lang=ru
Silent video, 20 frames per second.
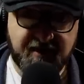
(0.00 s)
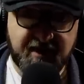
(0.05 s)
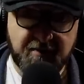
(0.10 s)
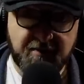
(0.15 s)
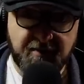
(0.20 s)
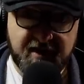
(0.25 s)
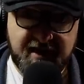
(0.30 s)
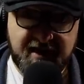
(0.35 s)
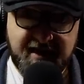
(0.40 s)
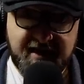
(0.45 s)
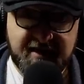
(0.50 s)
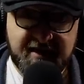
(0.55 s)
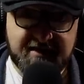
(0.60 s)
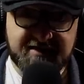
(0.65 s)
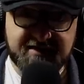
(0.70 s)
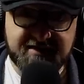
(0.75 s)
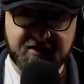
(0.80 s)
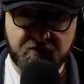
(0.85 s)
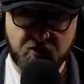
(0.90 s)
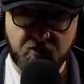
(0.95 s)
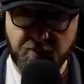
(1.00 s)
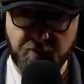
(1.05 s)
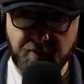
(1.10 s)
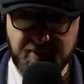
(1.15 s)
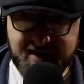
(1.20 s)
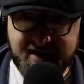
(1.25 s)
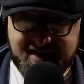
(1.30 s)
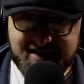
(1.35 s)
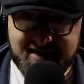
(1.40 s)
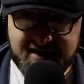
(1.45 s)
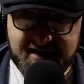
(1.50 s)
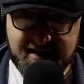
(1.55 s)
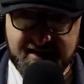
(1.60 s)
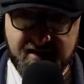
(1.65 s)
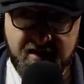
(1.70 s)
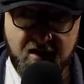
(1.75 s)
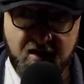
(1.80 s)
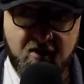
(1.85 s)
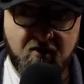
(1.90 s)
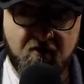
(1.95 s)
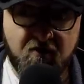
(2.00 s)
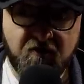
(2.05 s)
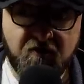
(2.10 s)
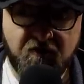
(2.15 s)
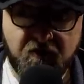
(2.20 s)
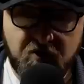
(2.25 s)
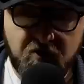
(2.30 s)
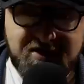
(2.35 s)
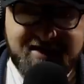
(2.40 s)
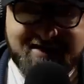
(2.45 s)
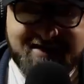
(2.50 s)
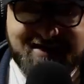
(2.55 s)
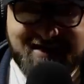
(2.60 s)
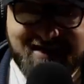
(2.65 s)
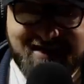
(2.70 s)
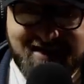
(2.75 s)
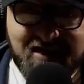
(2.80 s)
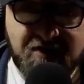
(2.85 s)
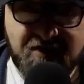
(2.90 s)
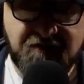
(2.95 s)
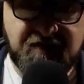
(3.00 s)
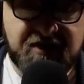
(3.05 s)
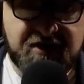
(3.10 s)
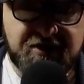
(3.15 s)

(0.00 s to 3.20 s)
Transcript: в Кремле из рук пыни вводит их в